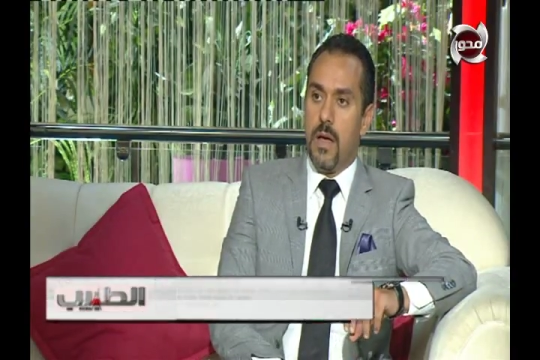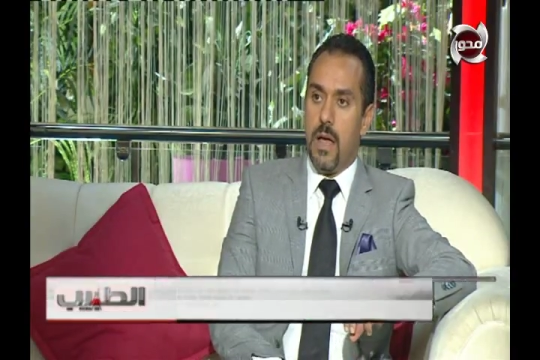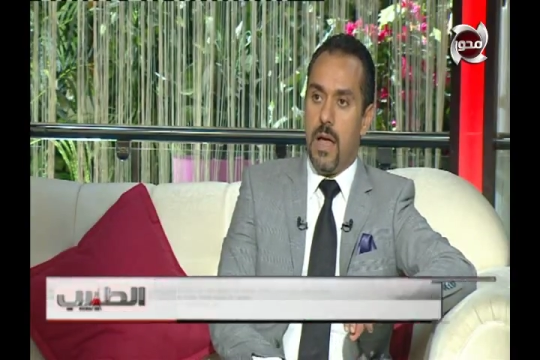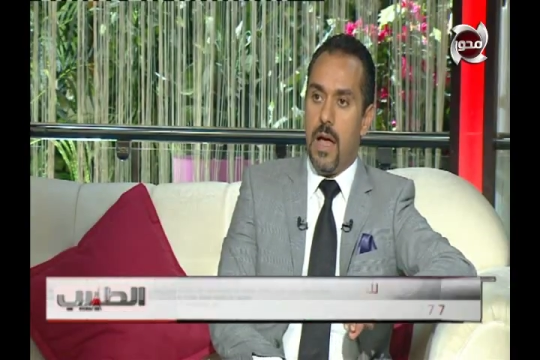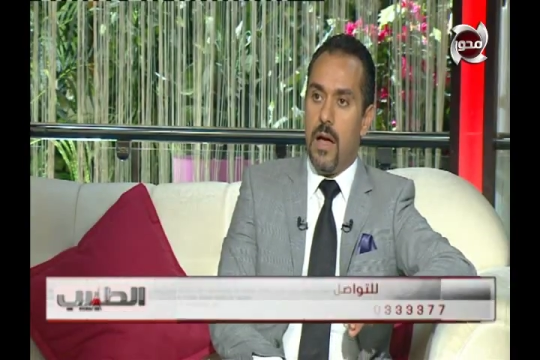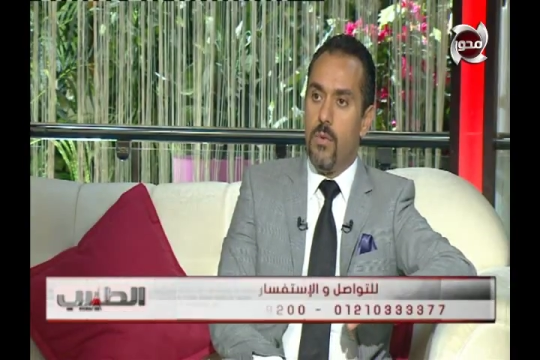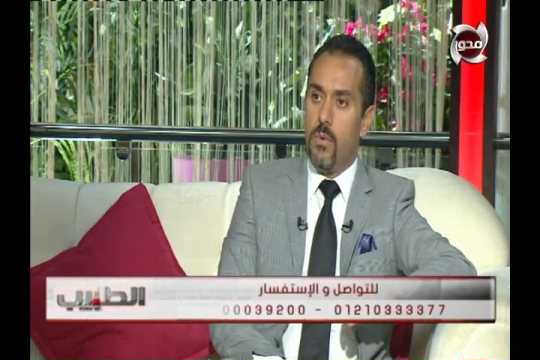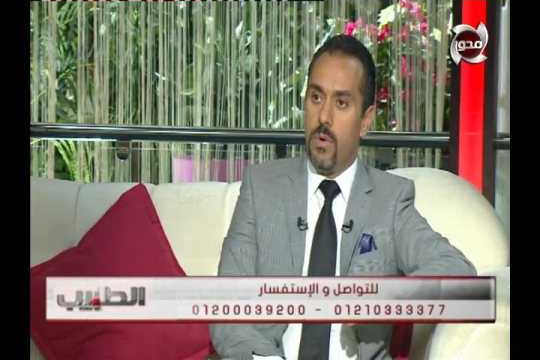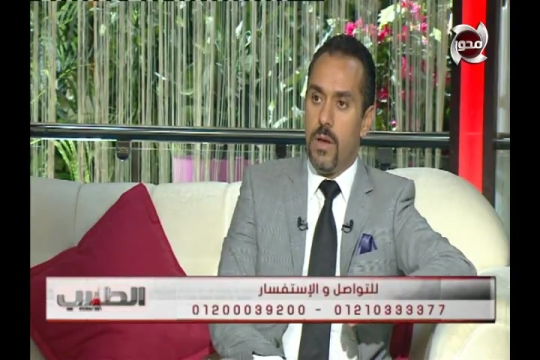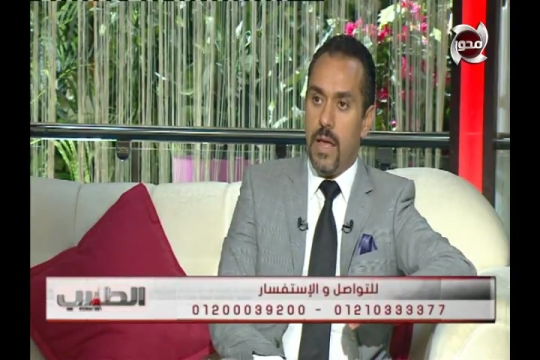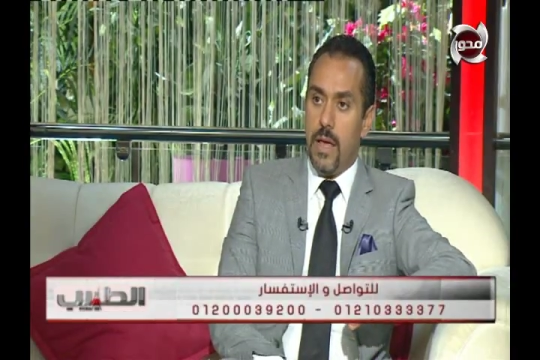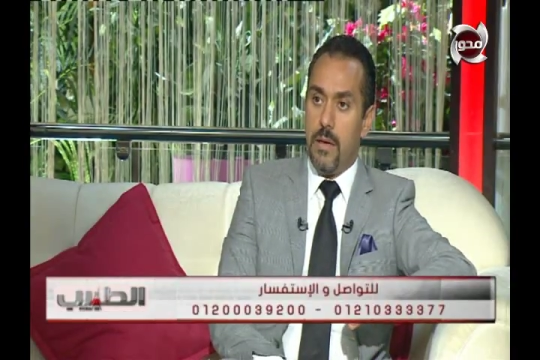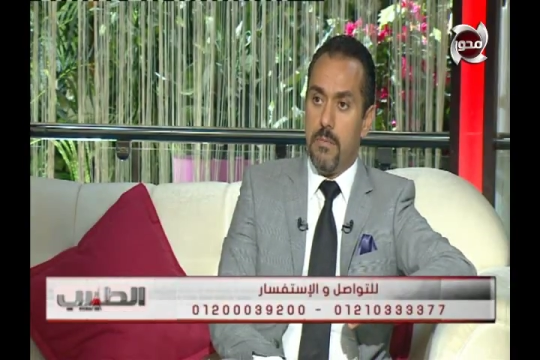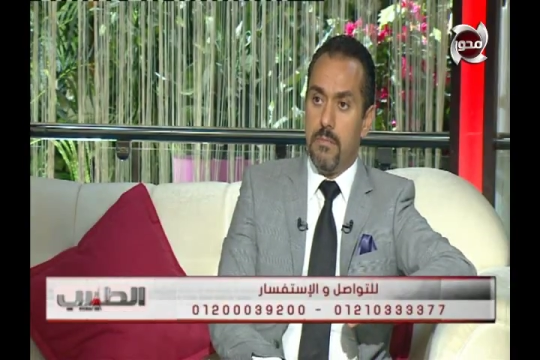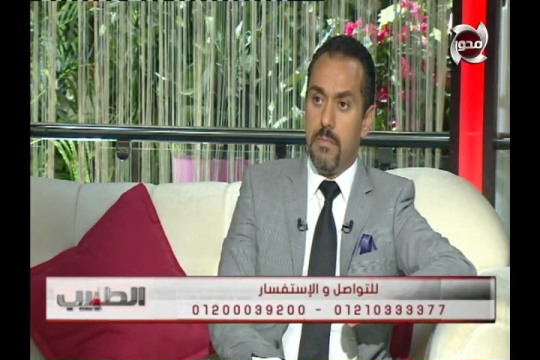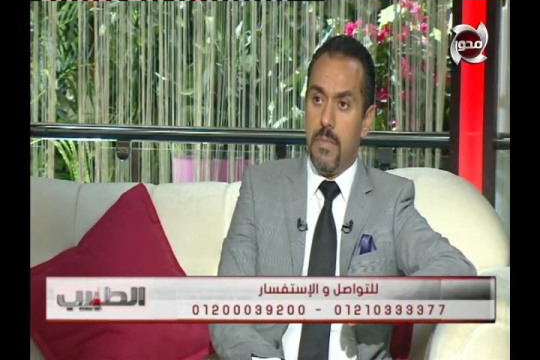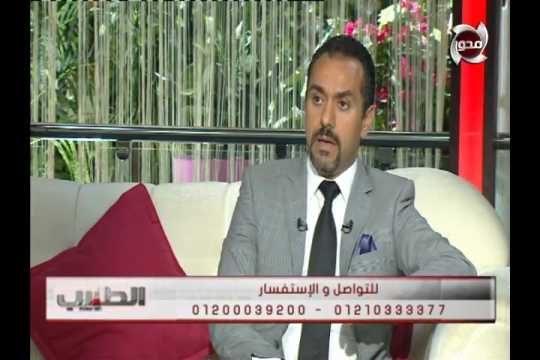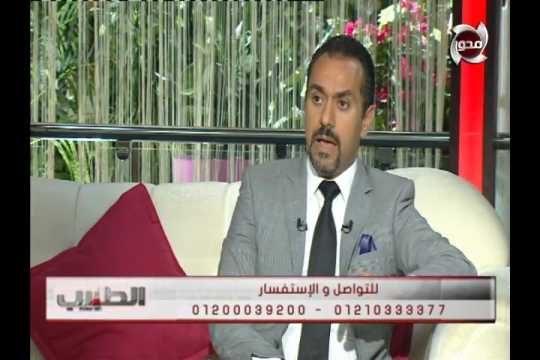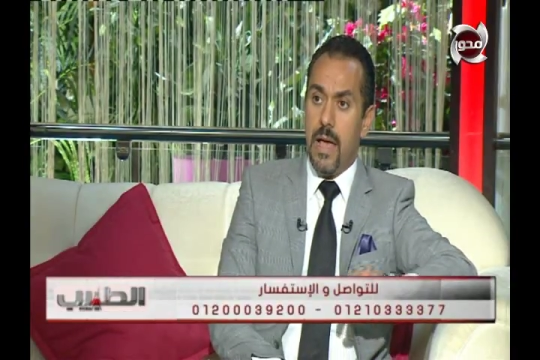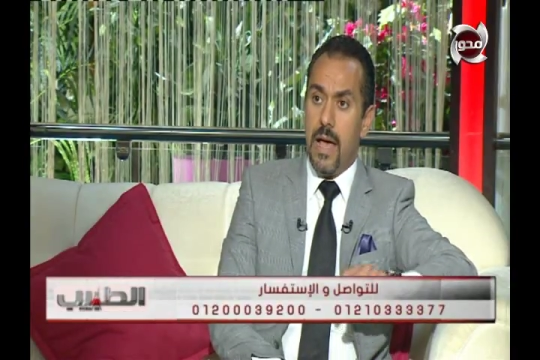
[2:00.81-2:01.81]
اول هام
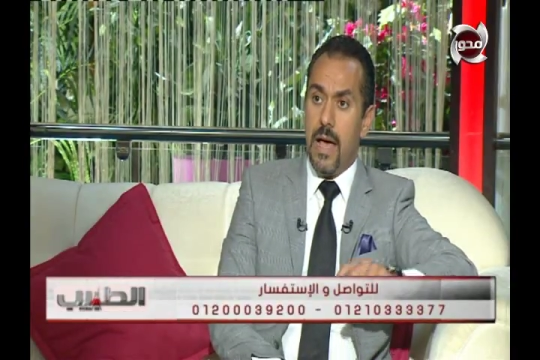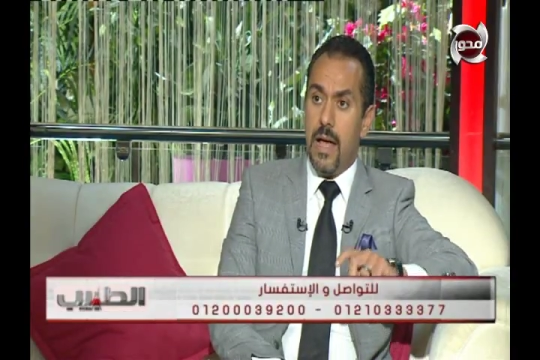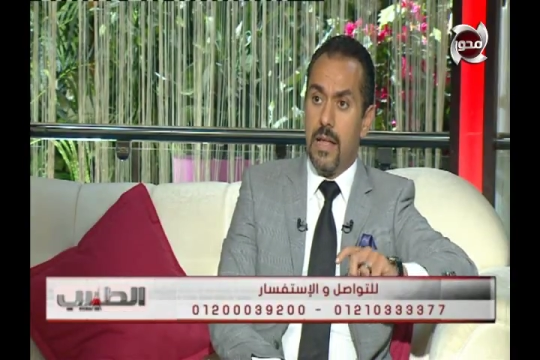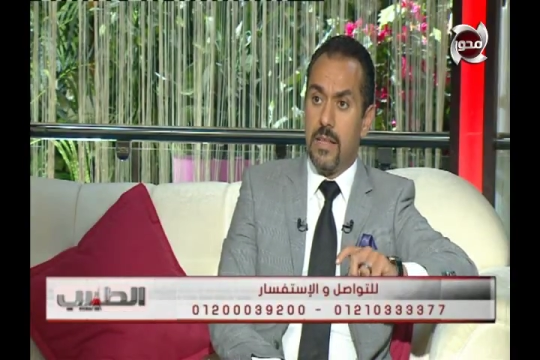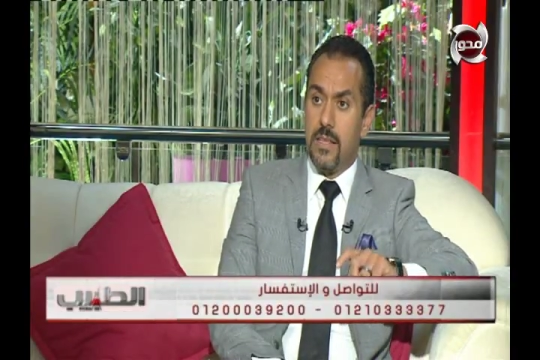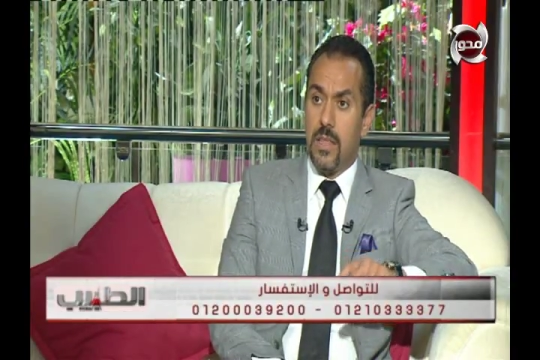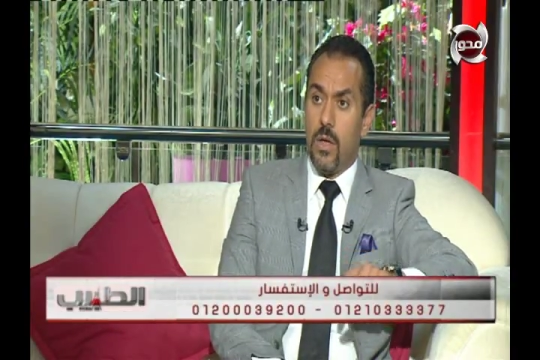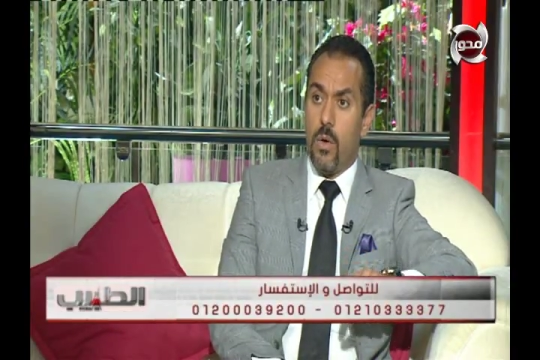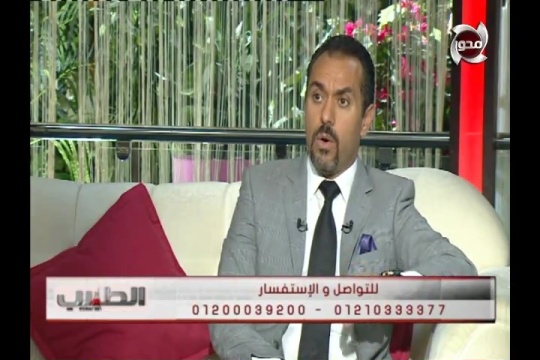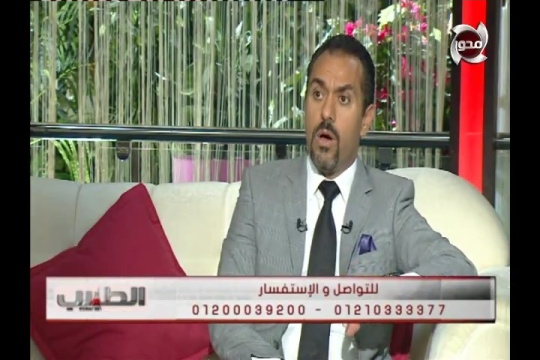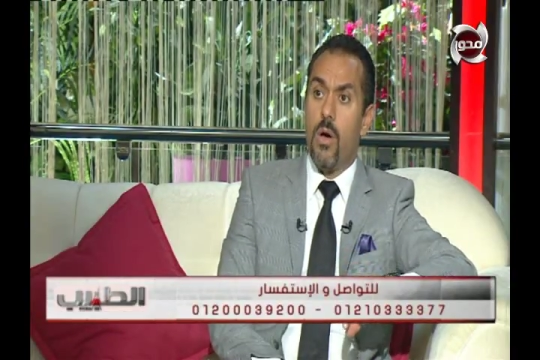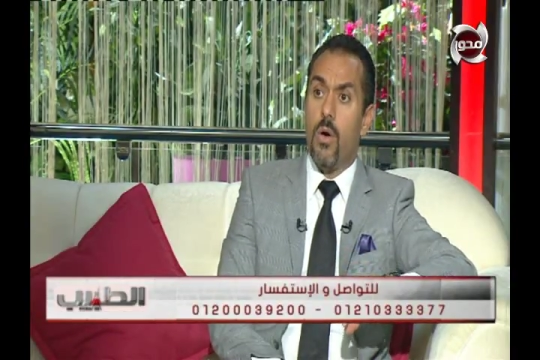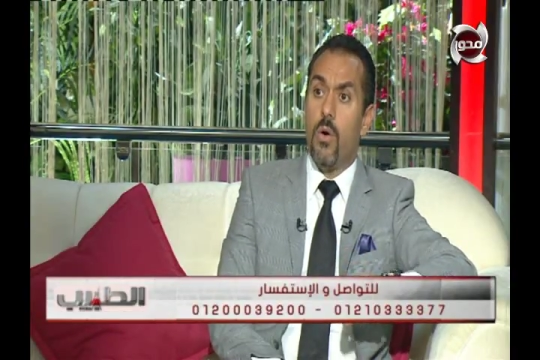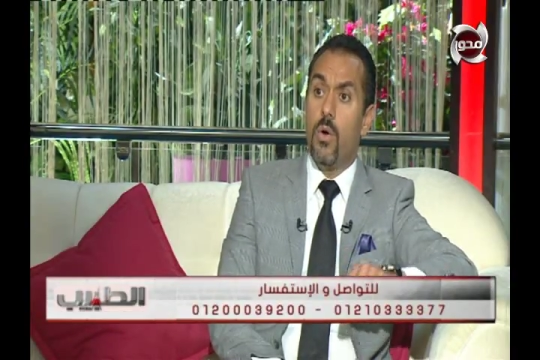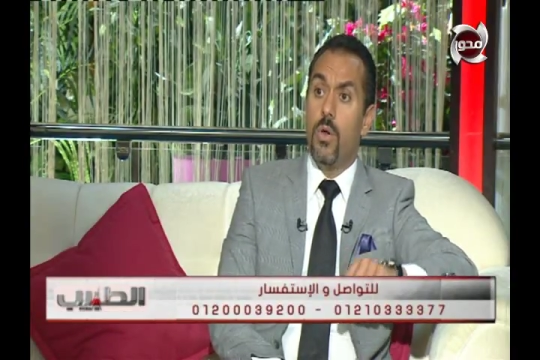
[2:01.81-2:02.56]
التوقع